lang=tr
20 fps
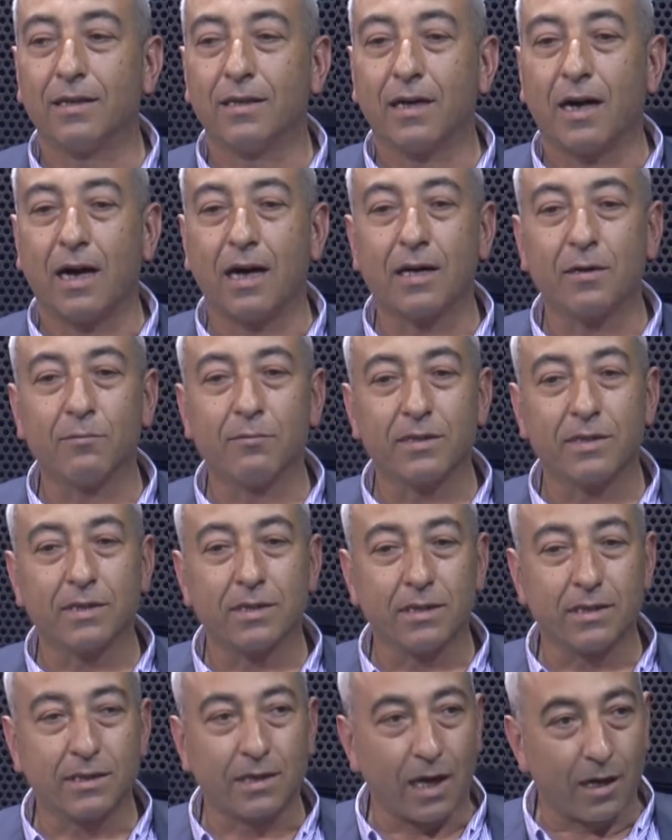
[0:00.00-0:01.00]

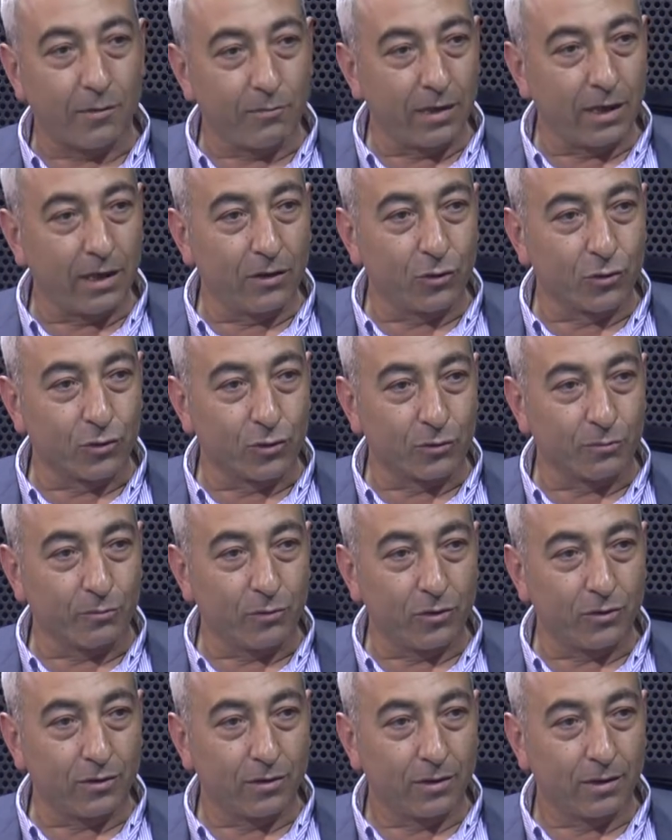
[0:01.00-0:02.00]
Arabasını tamire
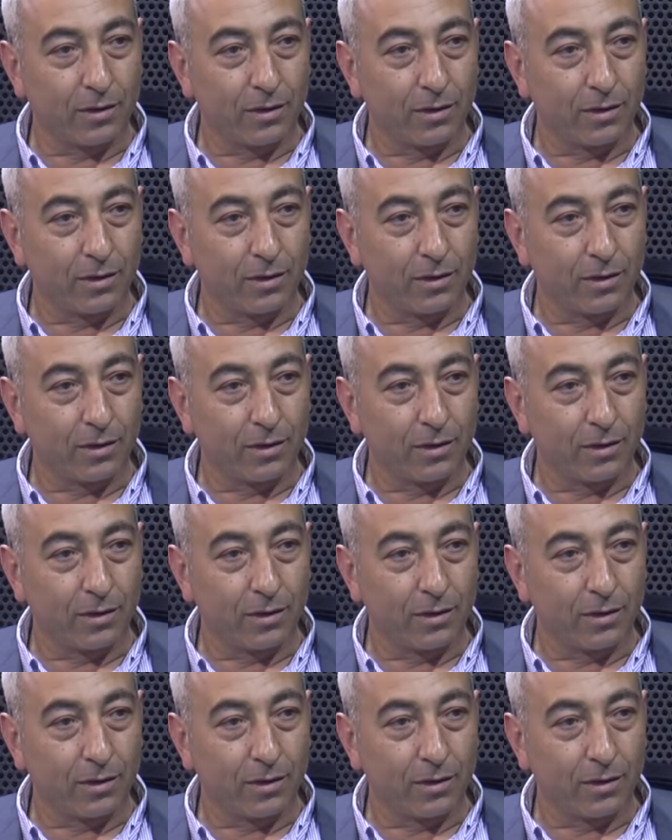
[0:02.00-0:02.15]
götürmüş.